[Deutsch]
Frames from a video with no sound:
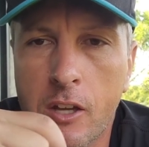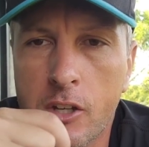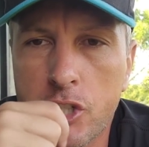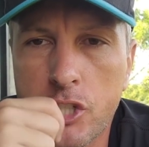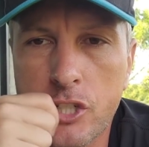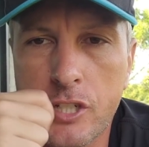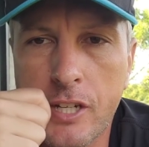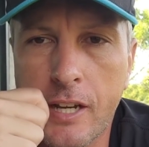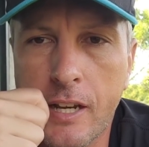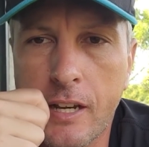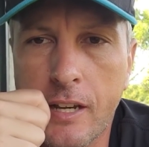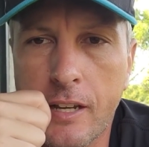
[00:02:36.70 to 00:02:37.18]

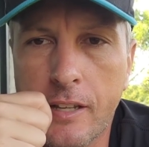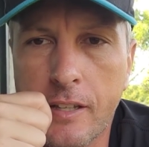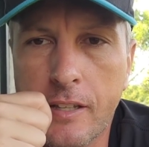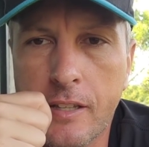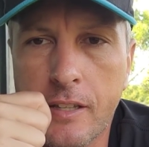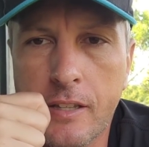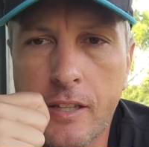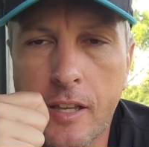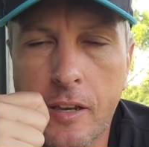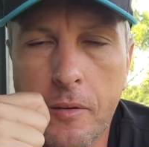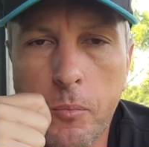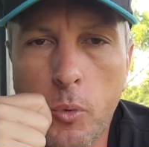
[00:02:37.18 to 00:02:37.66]
schnell
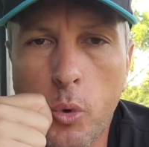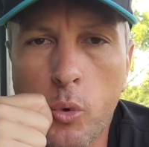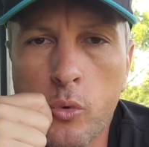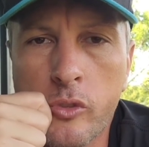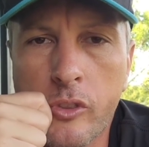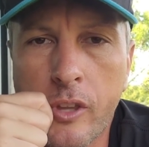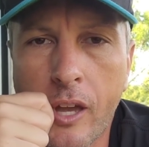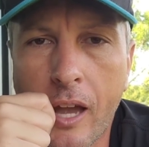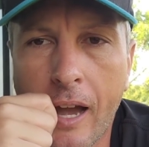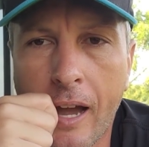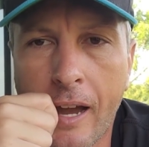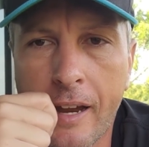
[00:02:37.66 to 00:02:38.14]
in den
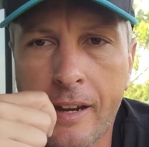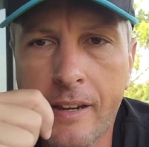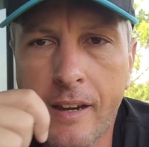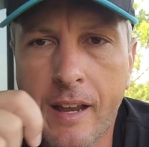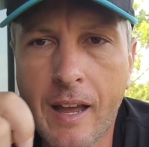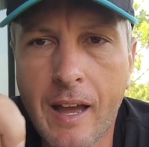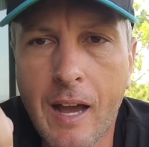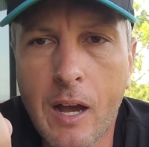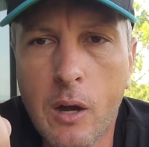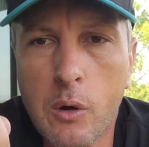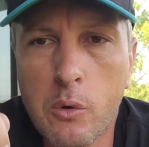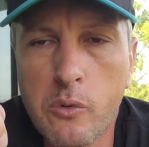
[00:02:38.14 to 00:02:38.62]
Mund rein,
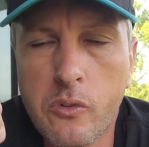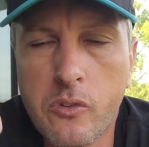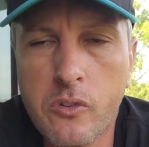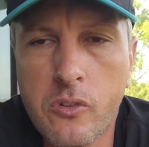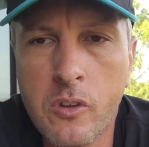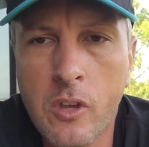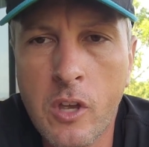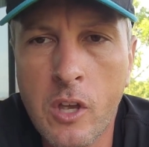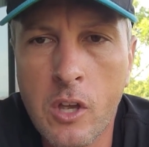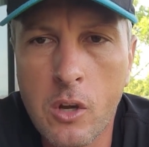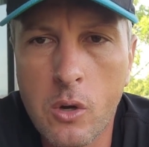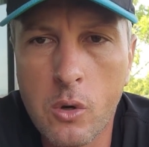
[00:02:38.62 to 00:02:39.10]

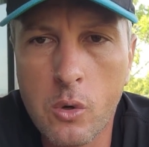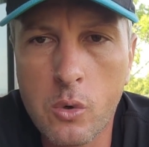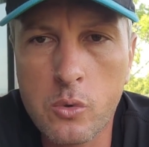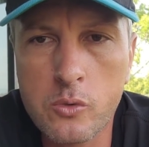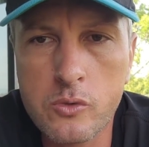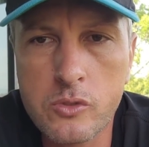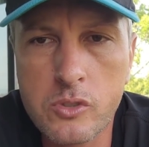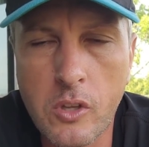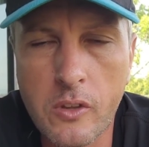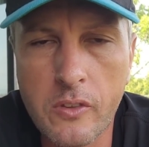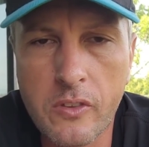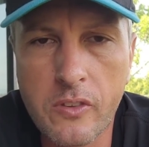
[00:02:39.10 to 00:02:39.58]
raus
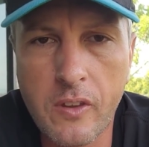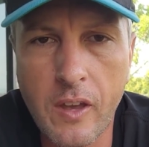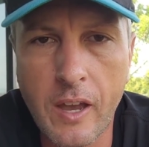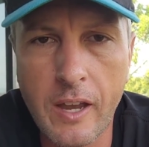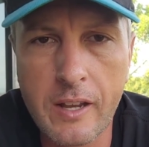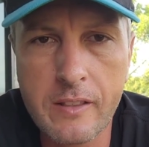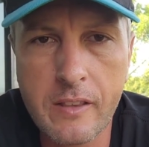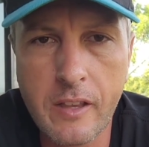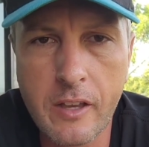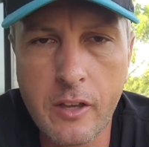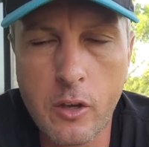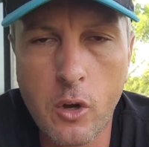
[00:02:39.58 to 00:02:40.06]
und dann
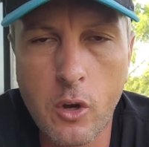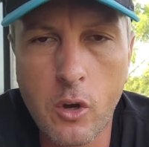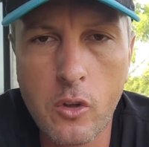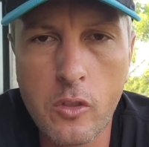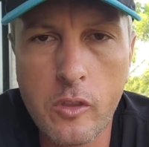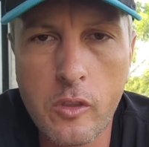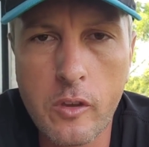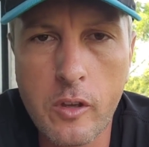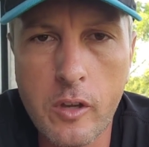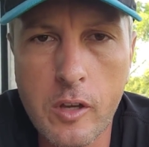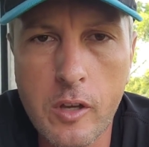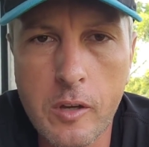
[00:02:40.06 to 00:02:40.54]
zeigt er ja
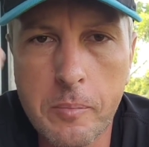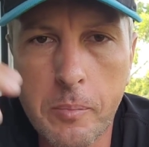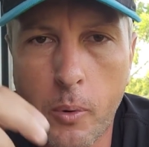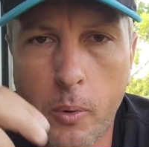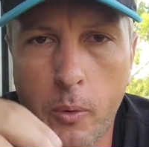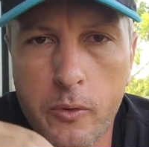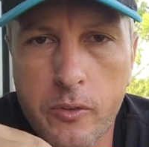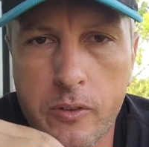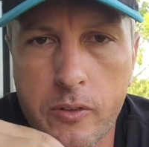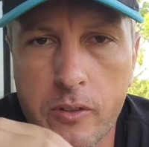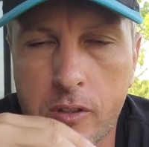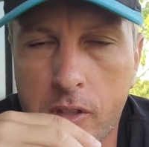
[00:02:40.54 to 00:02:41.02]
an, äh,
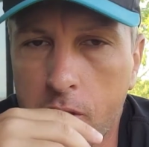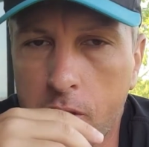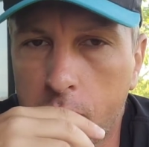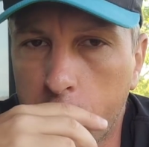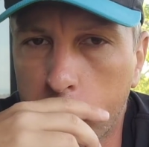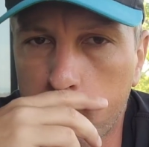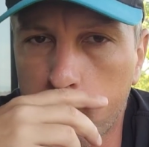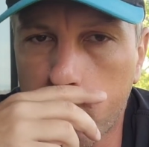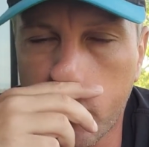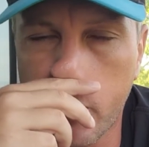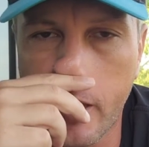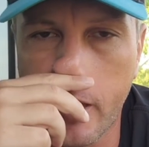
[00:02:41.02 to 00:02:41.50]

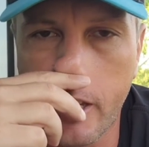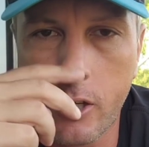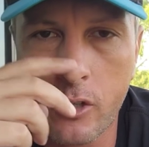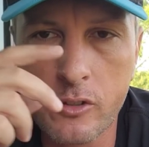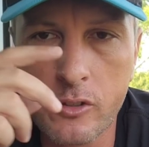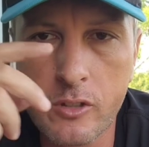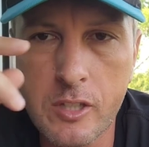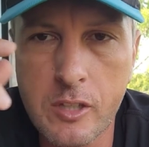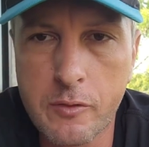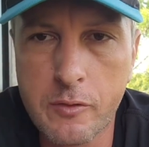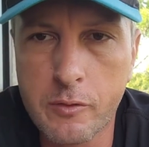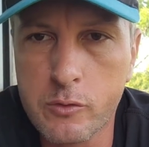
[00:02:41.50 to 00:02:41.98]
positiv oder
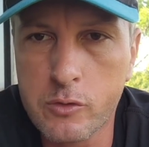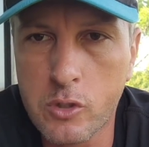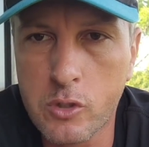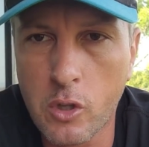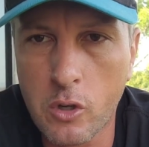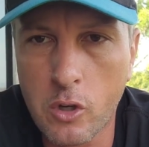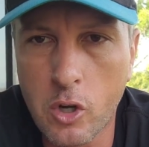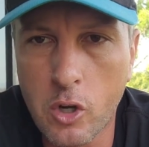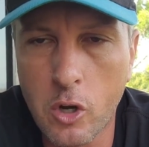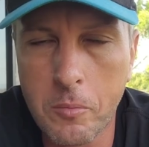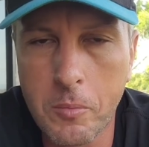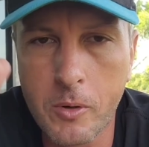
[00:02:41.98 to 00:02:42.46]
negativ und
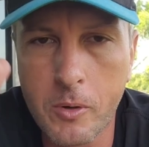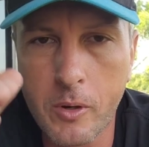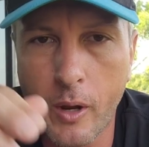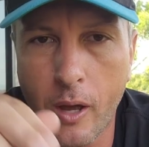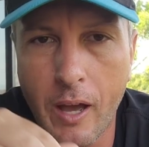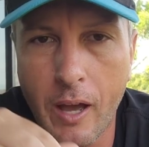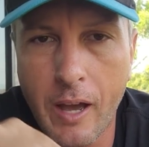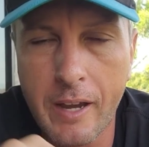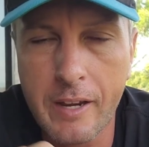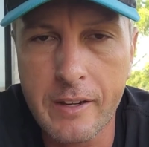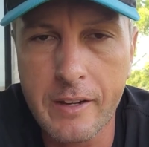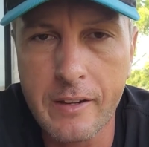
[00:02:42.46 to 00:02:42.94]
dann kann man
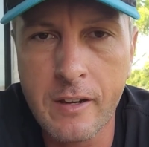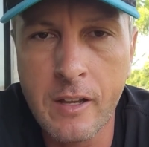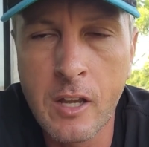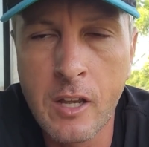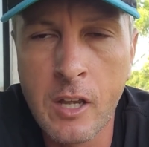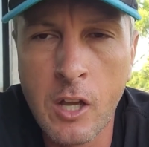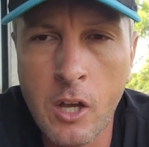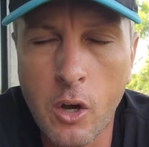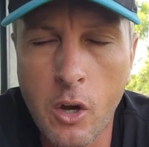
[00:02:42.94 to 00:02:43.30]
rein.